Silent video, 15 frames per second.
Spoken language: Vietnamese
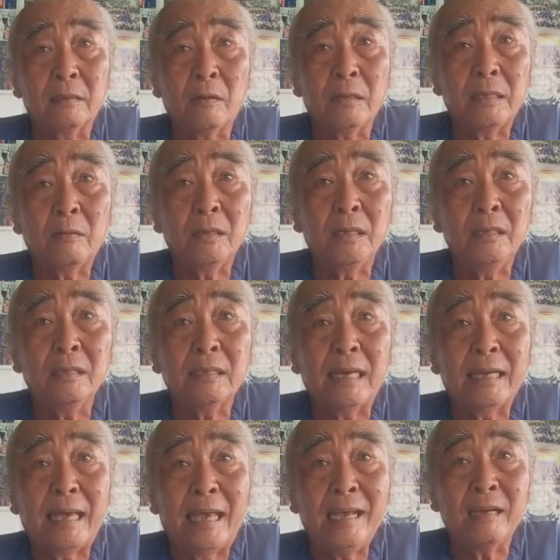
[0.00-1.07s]
coi giáo lý đức
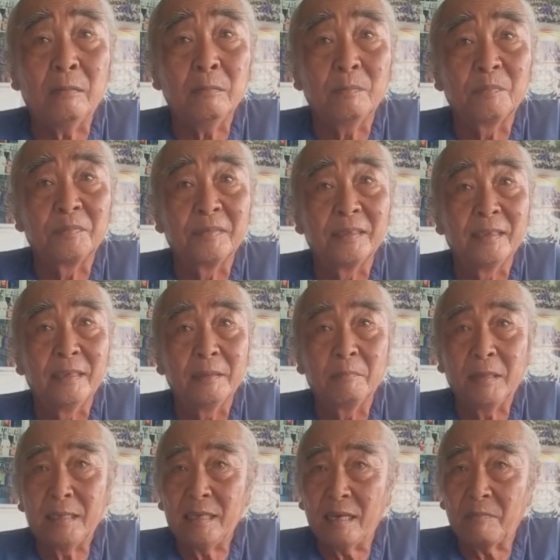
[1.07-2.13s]
thầy ghẻ không
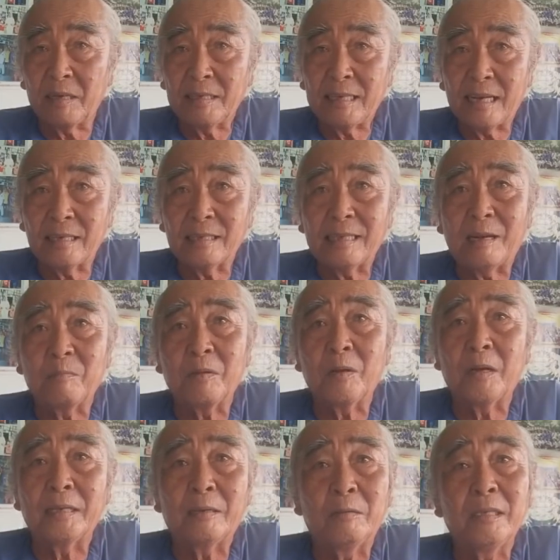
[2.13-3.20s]
bây giờ phải trân trọng
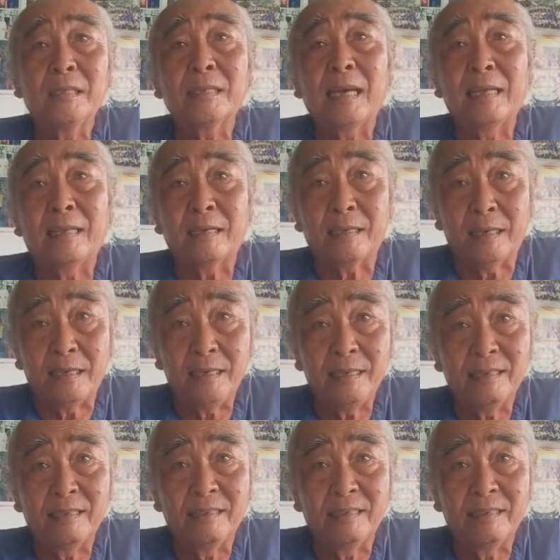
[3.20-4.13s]
coi giáo lý đức thầy thật kỹ